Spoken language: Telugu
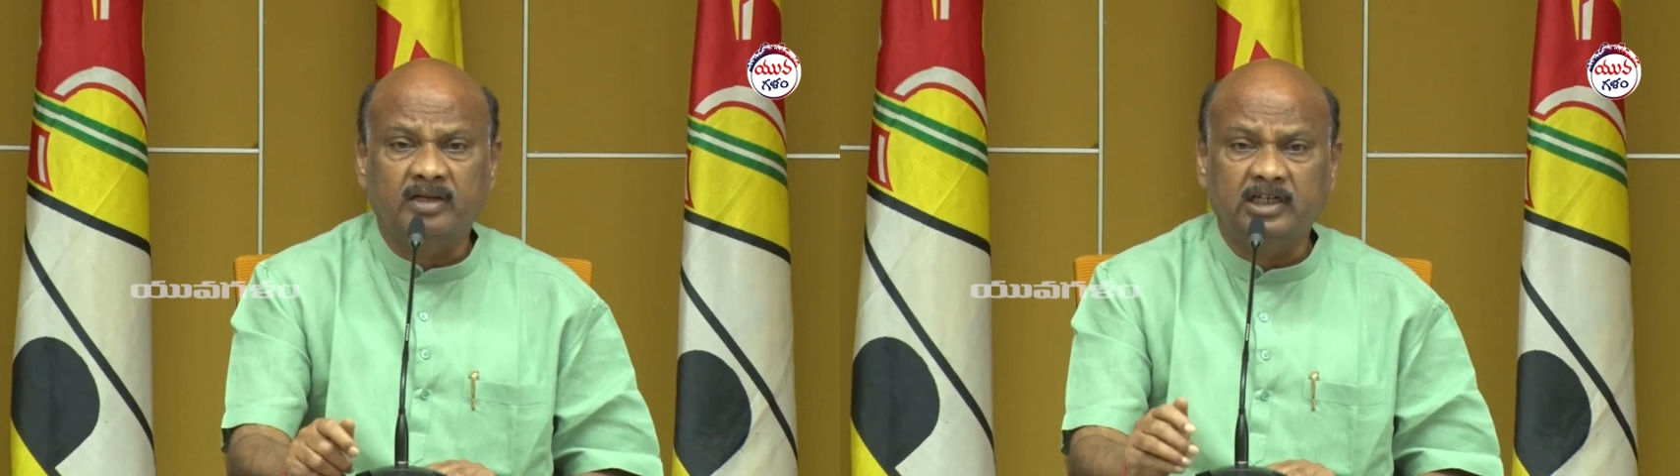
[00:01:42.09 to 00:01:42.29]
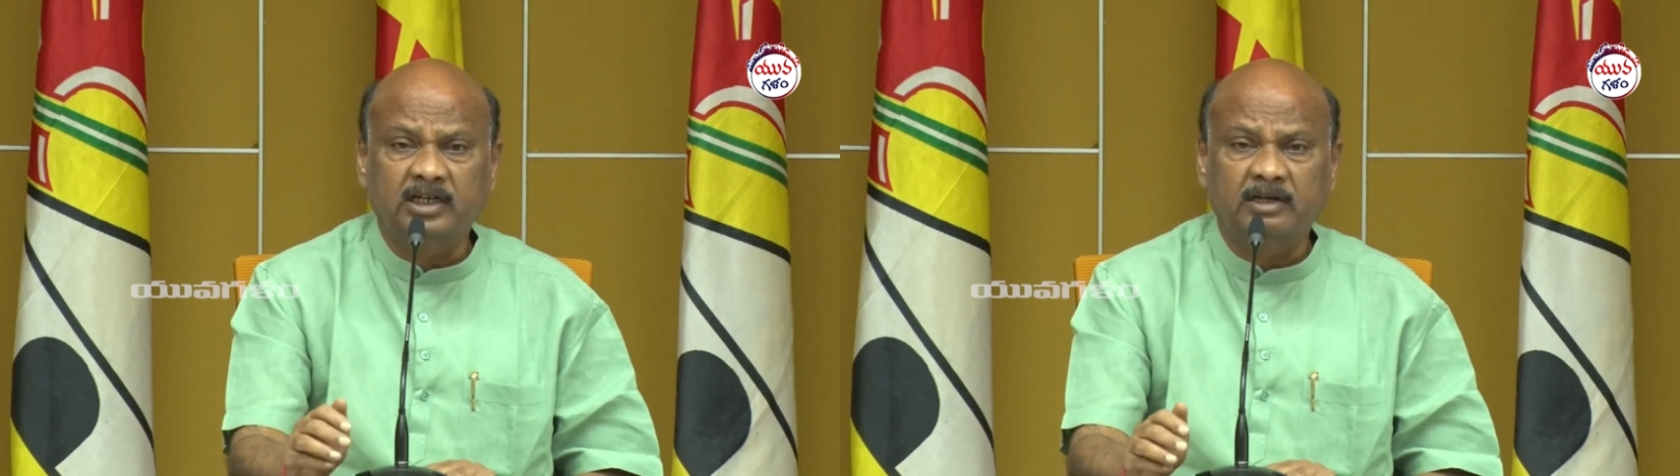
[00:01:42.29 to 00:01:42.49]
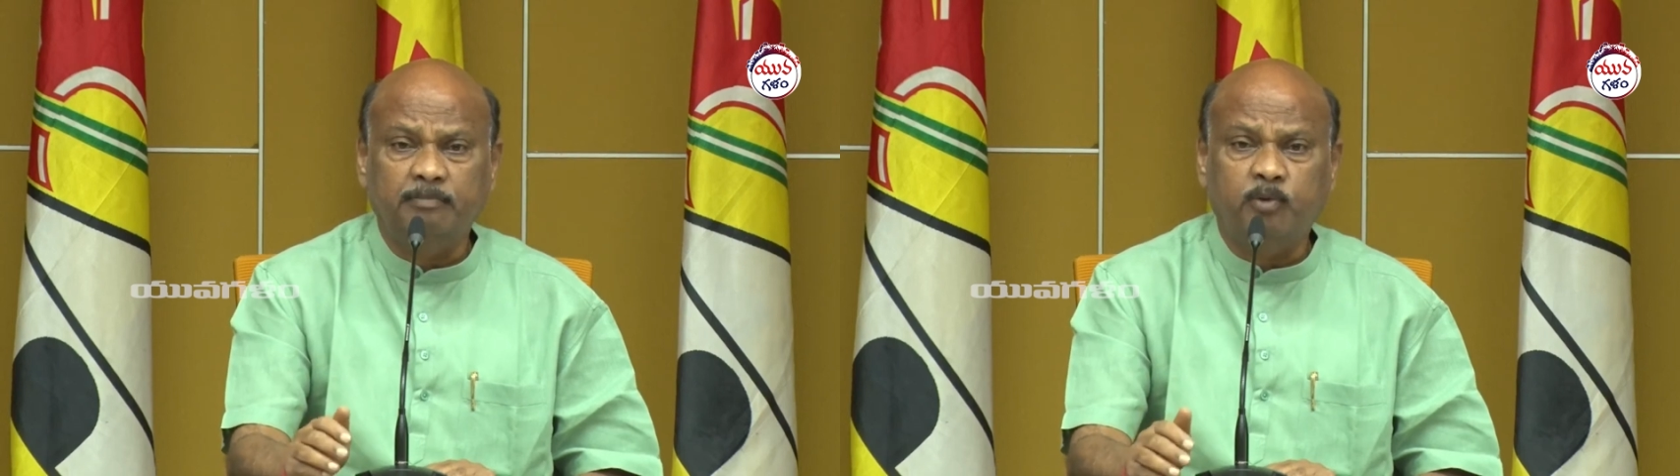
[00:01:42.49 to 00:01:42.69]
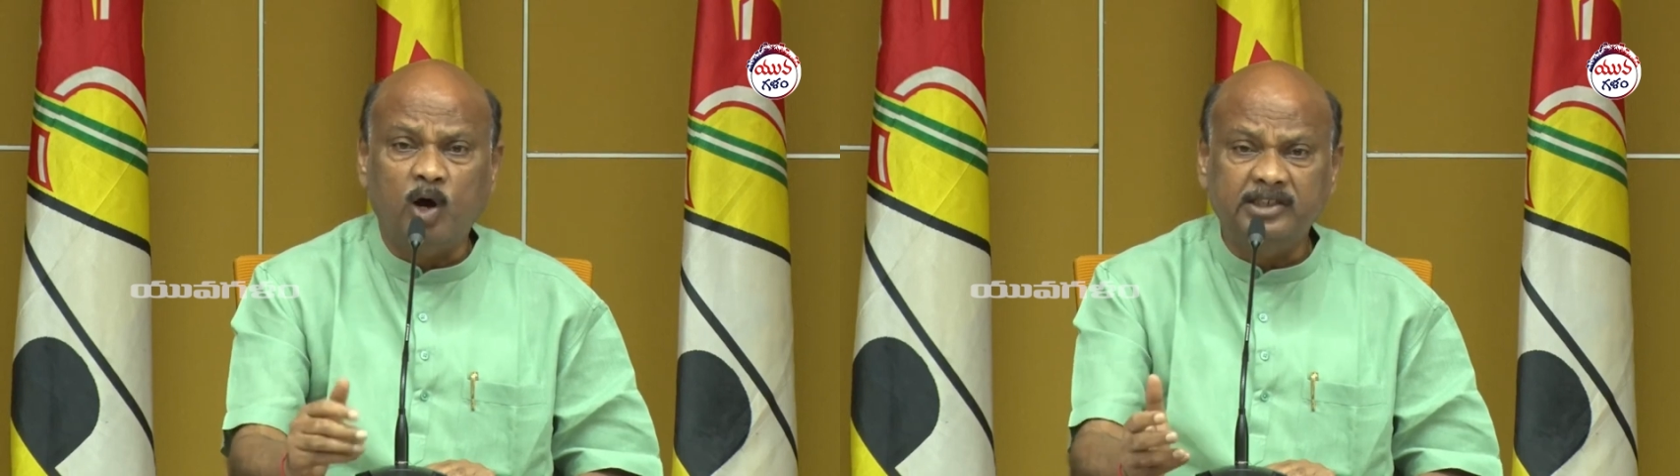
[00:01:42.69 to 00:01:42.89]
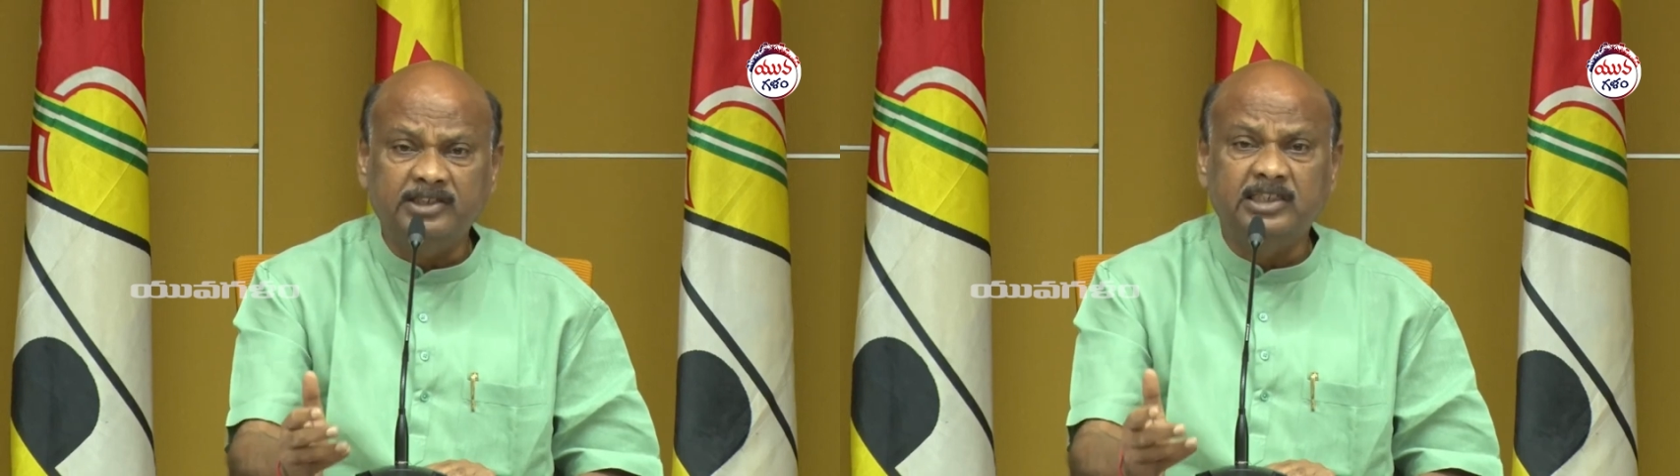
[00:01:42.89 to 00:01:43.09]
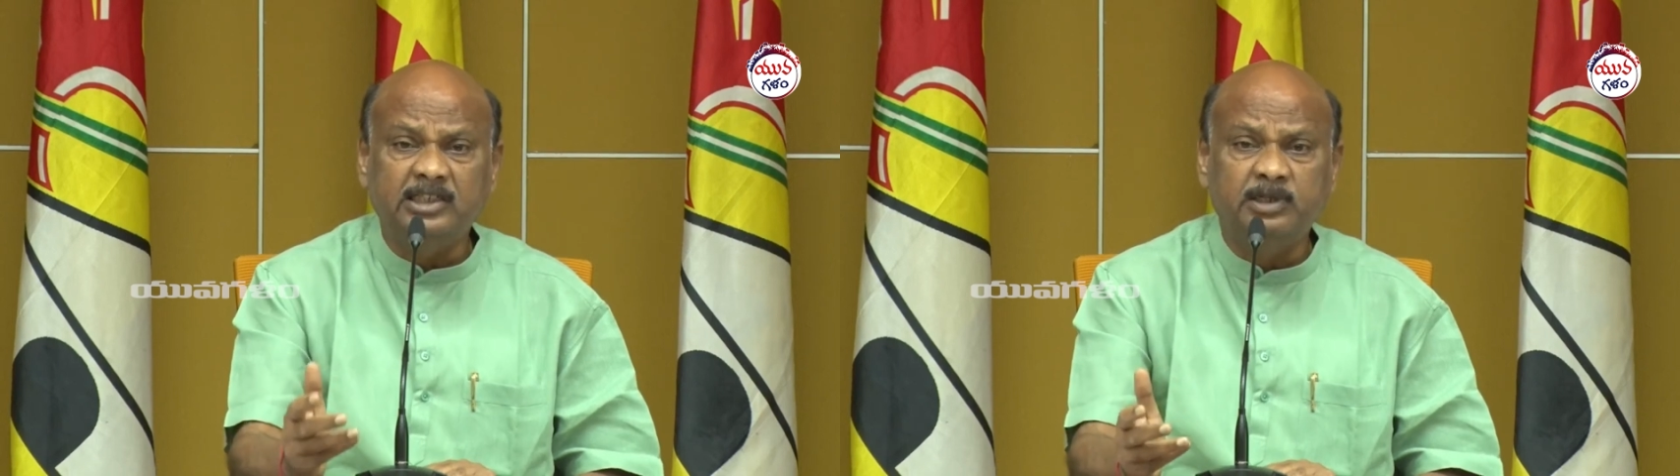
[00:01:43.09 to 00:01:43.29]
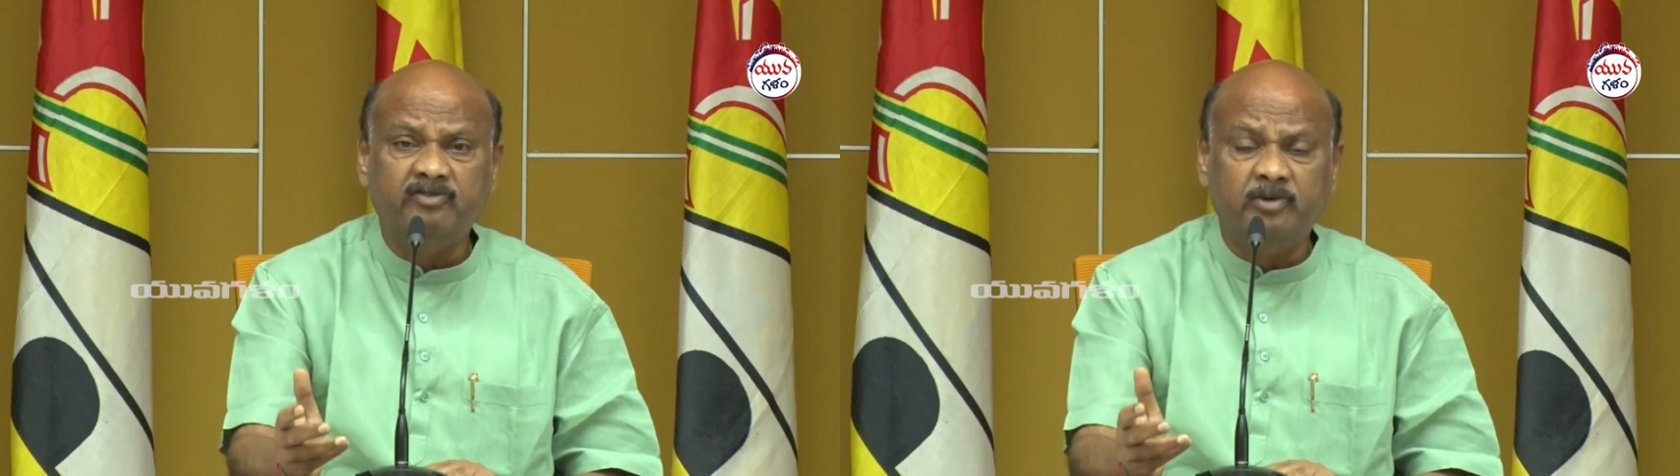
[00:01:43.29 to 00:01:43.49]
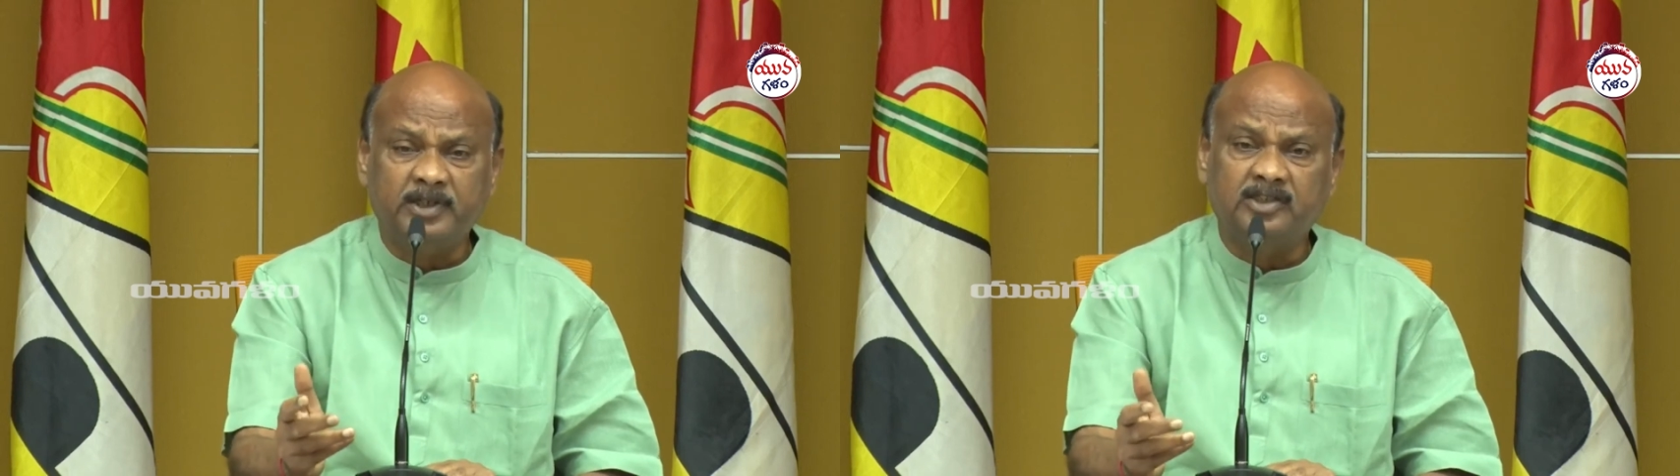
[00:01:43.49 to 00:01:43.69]
ఎందుకంటే పాలసీస్
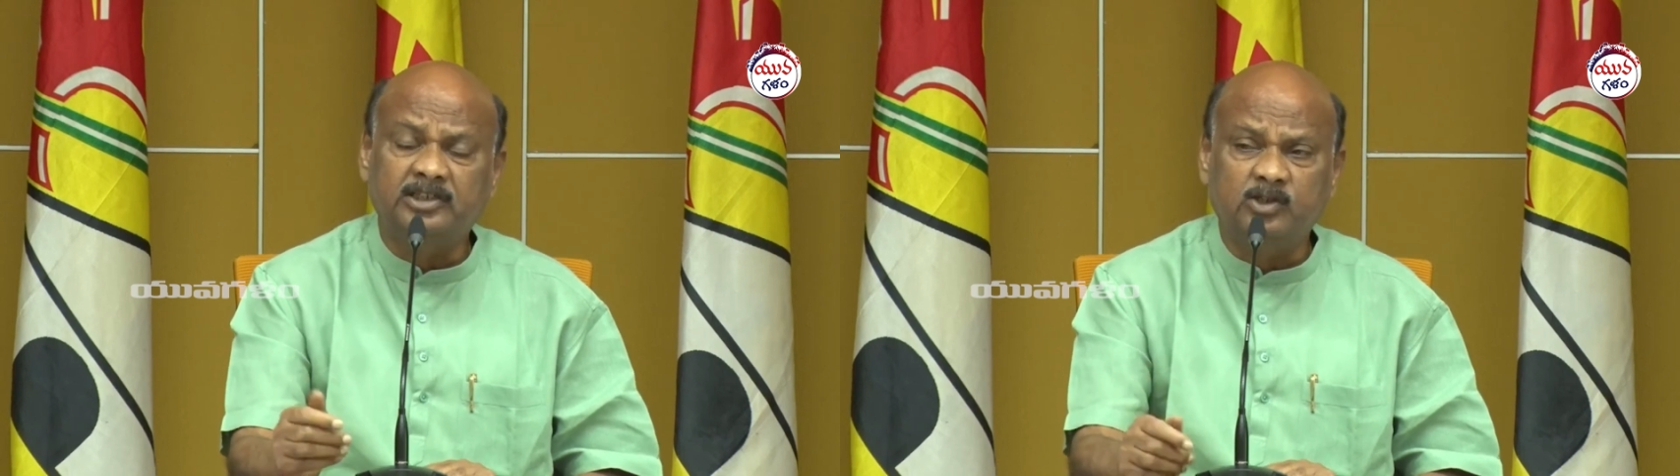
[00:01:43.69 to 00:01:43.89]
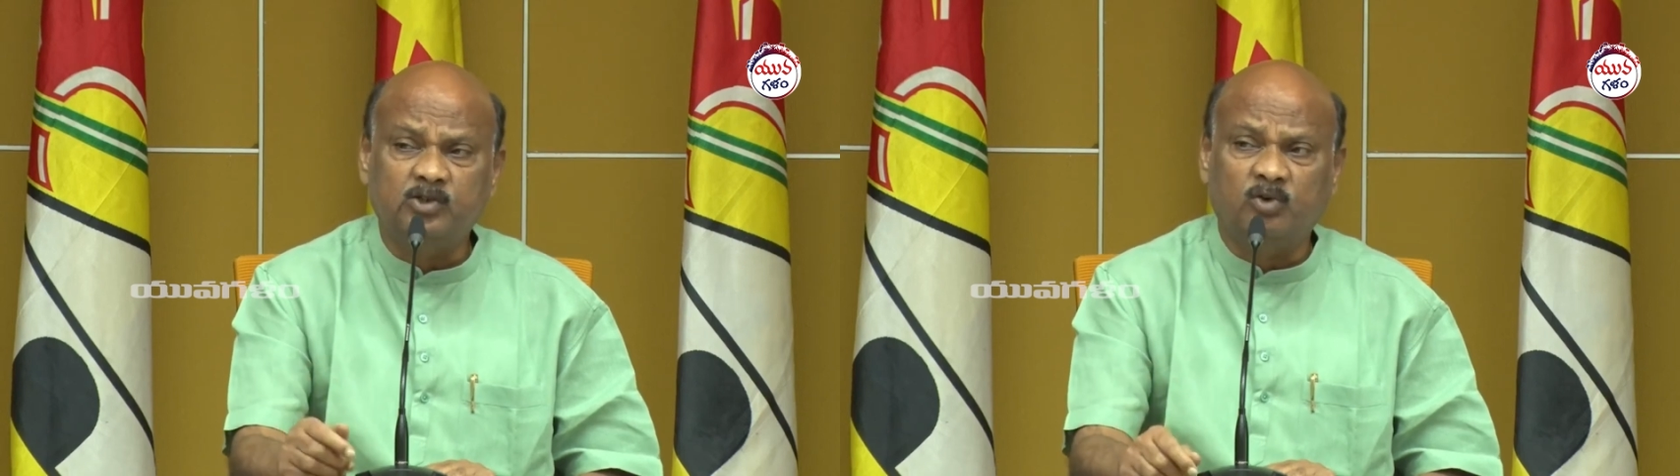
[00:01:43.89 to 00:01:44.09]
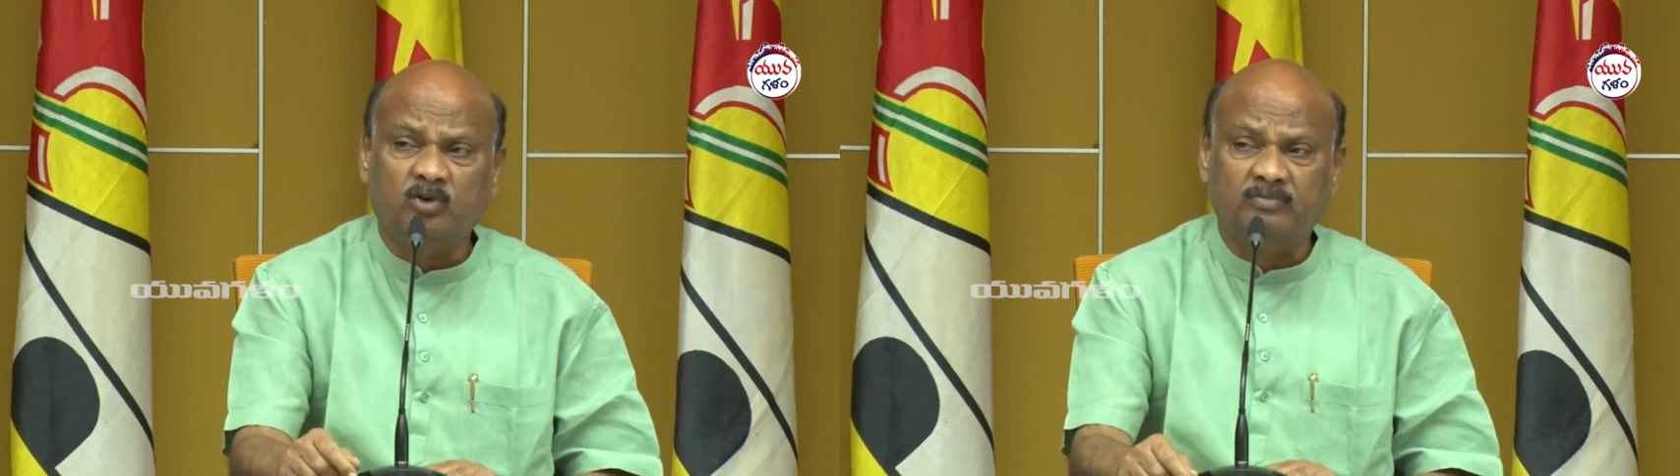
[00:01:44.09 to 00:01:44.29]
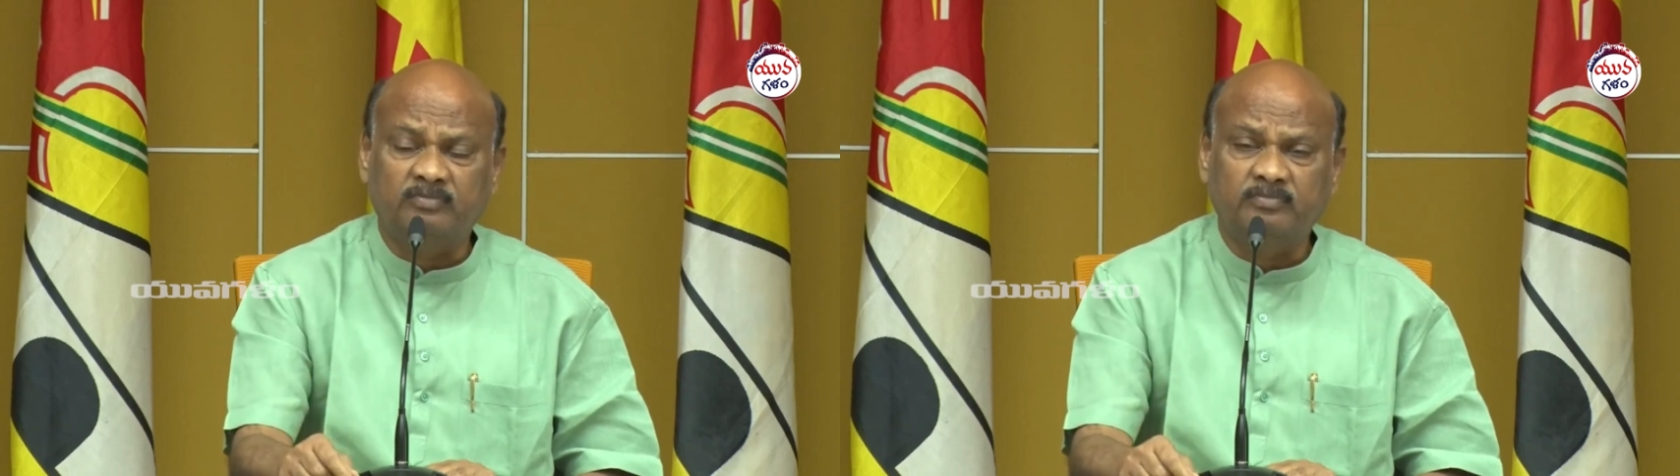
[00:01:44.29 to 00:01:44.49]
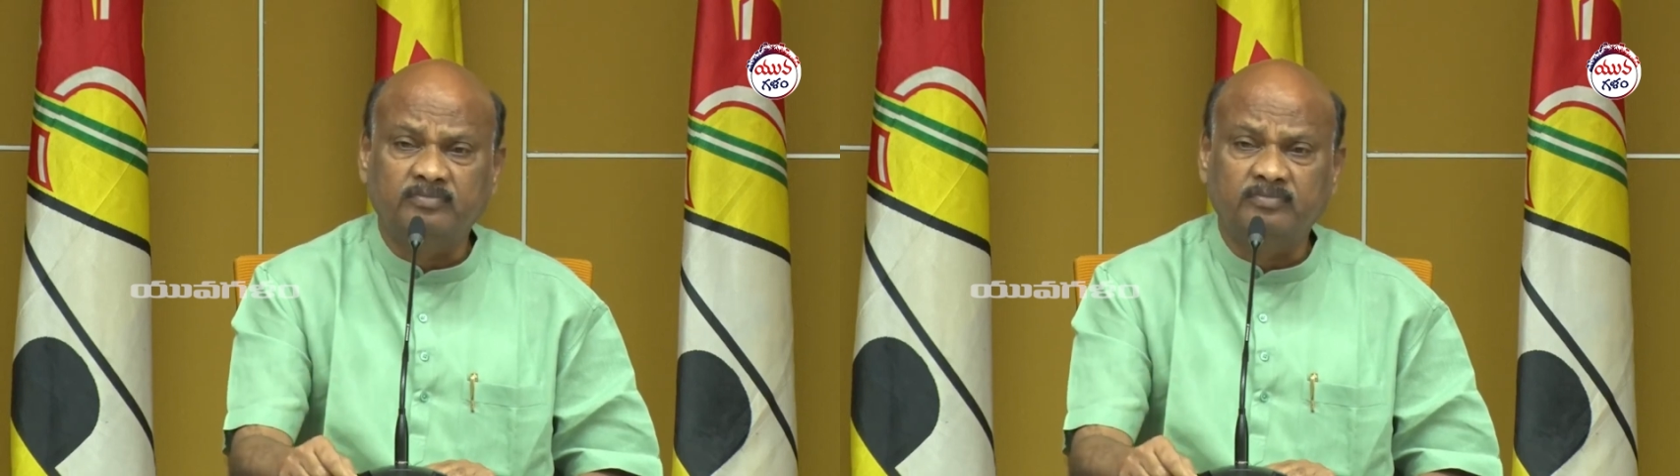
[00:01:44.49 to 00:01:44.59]
మీద విమర్శలు చేసుకుంటాం